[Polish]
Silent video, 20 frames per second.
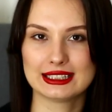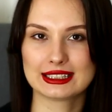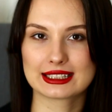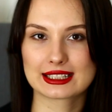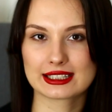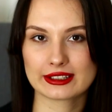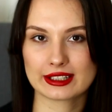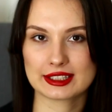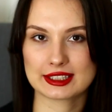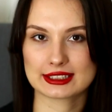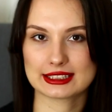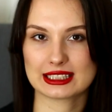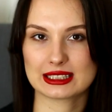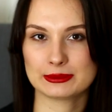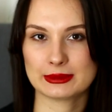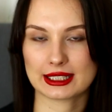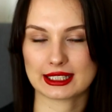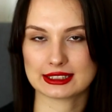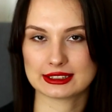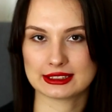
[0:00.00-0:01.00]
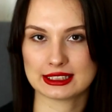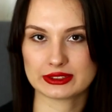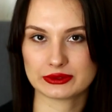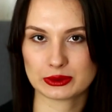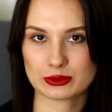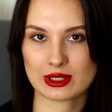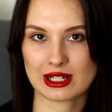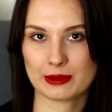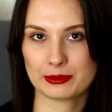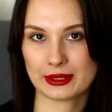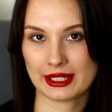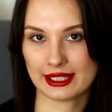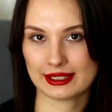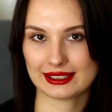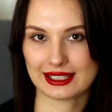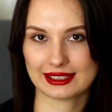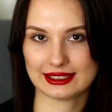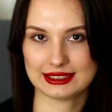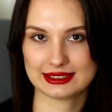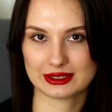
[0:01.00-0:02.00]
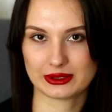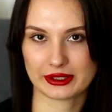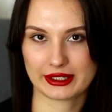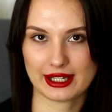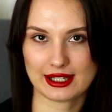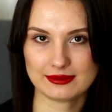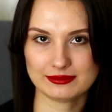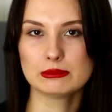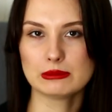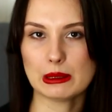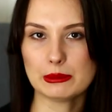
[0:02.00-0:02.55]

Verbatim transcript: y, kryje się za tym jakaś niezwykła, piękna historia.